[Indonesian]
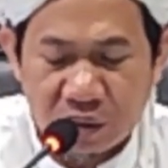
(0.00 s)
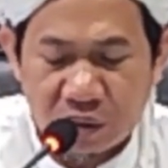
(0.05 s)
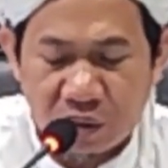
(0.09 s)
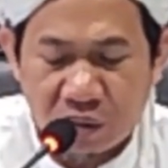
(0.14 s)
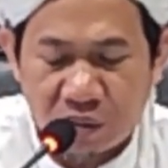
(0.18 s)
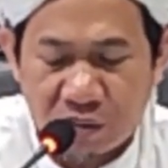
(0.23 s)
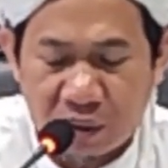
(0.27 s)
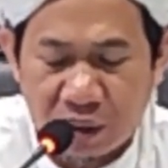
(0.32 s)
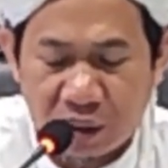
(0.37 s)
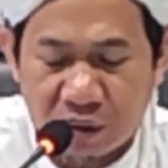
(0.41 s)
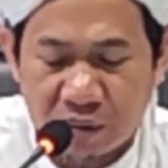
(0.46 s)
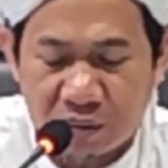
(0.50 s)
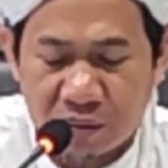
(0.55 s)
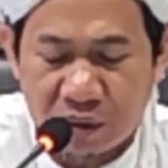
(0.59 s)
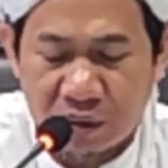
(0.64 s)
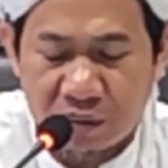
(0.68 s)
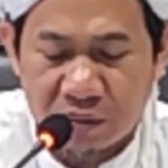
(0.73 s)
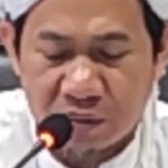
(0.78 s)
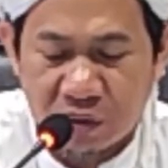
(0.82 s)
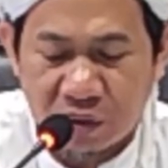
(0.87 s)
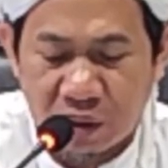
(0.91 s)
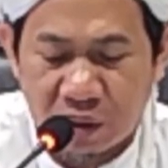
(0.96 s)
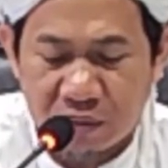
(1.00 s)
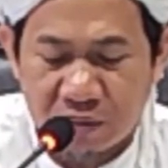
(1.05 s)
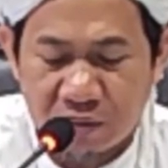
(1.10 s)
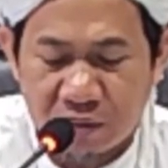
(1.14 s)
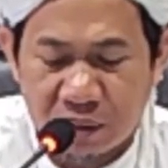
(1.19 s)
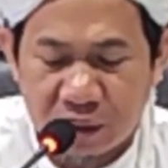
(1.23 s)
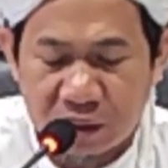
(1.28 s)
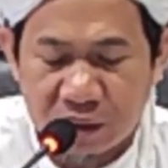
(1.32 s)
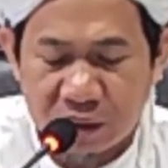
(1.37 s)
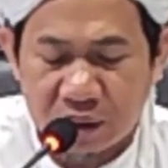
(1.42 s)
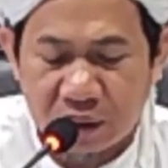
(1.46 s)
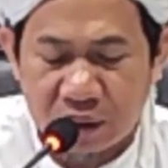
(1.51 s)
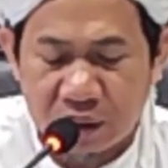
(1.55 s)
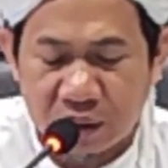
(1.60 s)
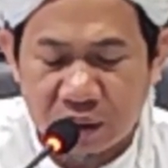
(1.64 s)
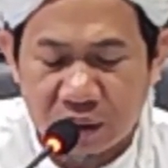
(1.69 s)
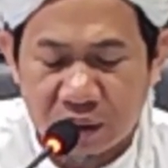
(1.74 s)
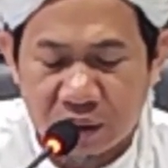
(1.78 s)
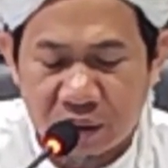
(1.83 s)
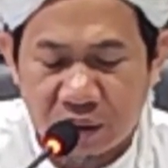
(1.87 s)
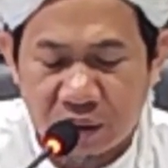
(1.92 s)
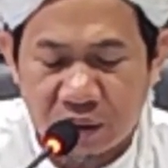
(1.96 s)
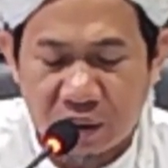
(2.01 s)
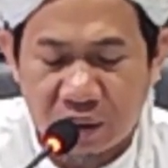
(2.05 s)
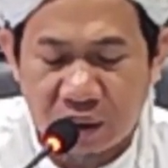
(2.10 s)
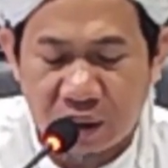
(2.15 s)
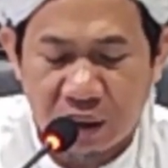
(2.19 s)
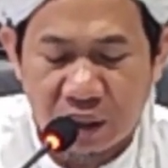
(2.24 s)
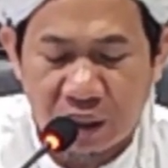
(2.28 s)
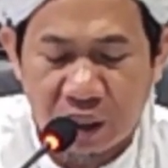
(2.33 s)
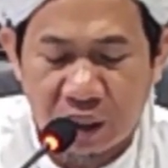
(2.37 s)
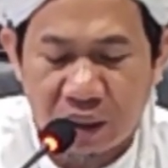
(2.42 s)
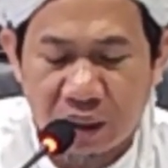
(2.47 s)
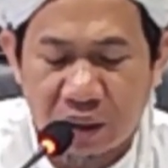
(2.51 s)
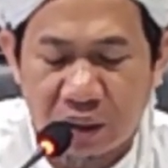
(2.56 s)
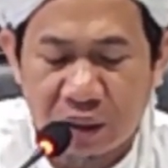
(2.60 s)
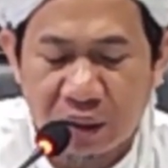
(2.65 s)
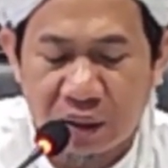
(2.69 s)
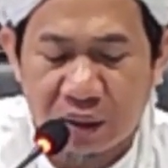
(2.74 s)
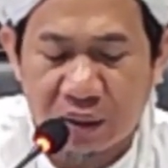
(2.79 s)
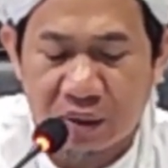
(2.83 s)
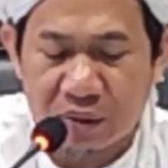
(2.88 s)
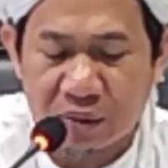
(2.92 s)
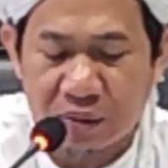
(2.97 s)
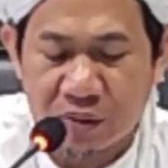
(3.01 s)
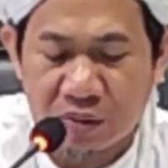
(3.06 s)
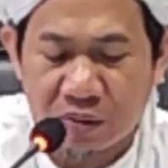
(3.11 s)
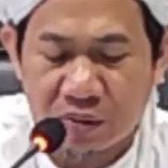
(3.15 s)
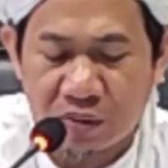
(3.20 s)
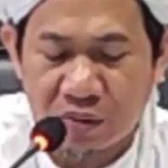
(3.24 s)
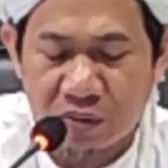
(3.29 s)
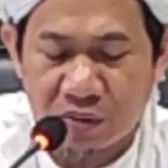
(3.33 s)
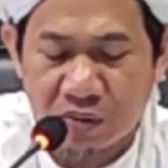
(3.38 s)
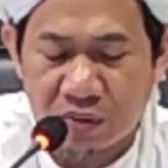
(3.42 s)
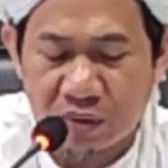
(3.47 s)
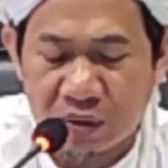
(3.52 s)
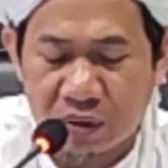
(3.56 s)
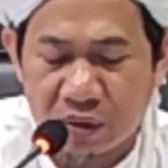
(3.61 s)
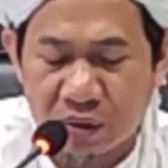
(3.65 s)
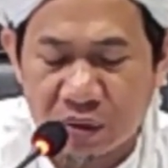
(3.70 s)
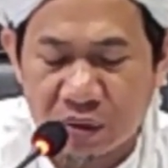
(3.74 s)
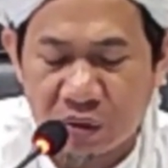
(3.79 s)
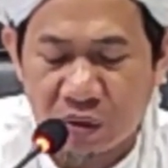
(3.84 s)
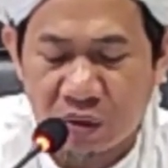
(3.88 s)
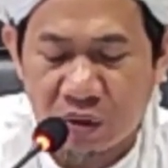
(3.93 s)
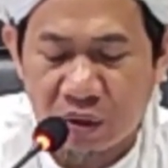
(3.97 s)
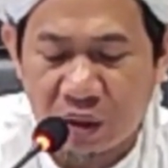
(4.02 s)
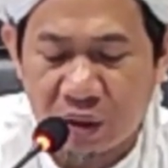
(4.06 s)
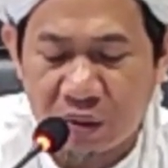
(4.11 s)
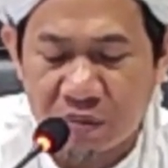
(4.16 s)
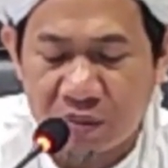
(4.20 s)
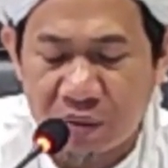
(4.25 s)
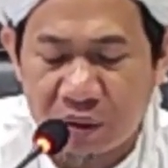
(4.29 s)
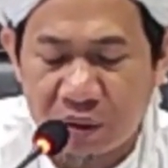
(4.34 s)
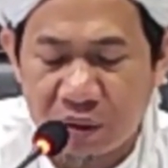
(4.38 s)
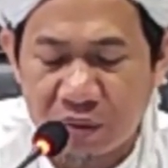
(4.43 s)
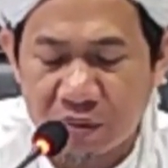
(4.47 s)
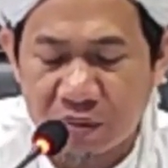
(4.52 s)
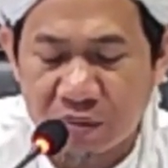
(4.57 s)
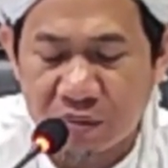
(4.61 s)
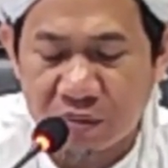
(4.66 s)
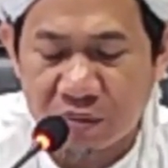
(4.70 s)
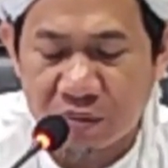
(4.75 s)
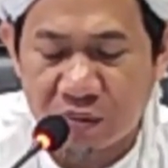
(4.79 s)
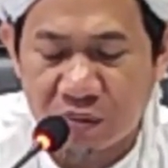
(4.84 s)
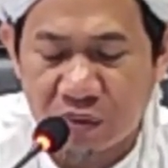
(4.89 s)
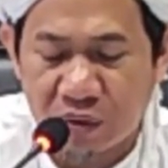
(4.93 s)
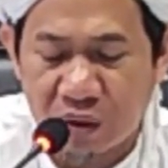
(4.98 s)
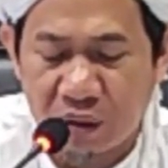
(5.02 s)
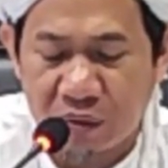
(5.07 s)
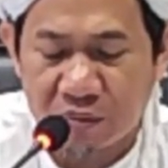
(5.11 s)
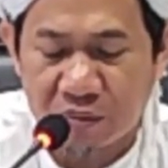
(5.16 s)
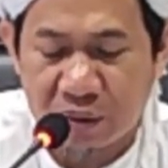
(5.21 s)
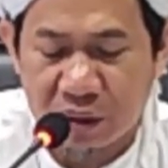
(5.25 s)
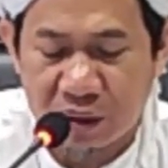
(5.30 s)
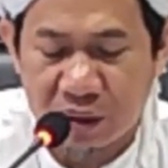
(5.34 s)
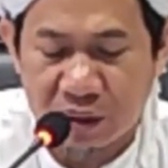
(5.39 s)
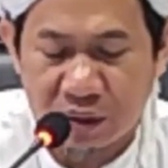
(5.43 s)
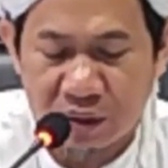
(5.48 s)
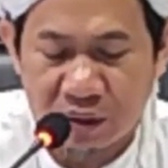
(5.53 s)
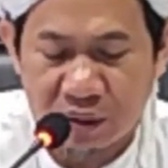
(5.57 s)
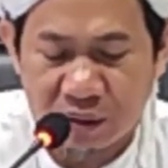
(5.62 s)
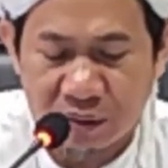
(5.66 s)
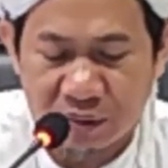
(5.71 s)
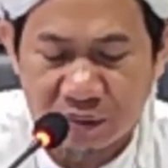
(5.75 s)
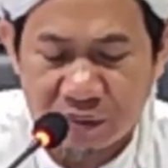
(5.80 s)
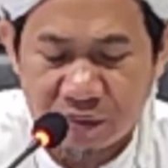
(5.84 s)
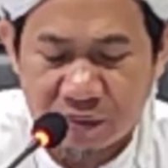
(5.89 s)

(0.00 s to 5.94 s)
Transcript: Umar bin Muhammad ya. Kalau yang lain ada uh, Toha bin Muhammad ya.